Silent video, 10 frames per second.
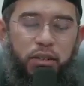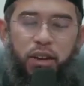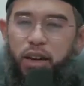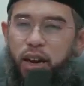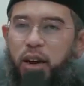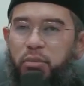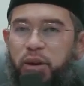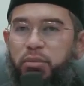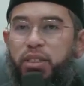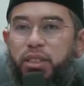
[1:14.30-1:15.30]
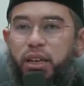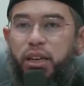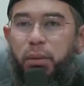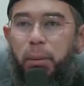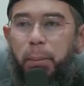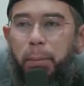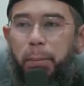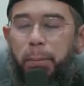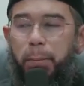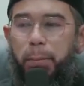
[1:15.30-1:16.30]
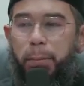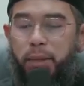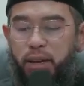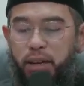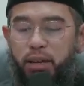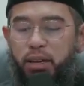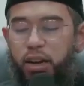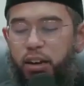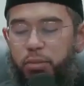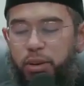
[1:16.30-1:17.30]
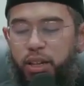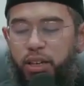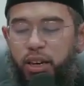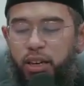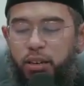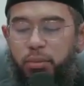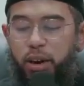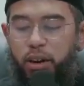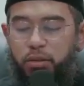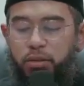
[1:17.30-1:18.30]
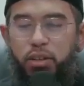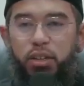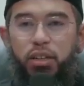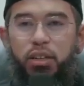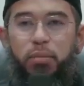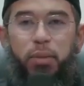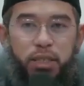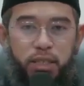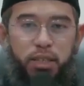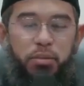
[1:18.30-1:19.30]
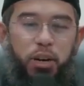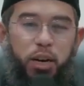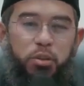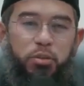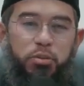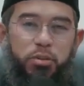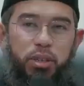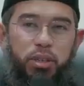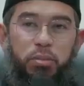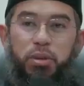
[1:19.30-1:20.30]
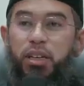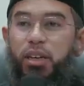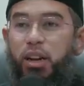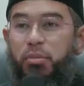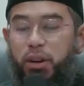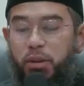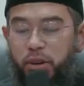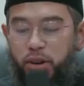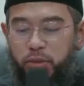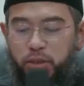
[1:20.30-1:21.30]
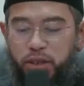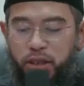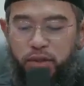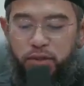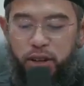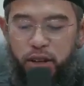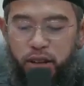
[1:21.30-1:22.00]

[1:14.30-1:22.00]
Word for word: itu ladang amal besar jadi kalau pertanyaannya pengaruh pastinya pengaruh tapi tinggal apakah pengaruh positif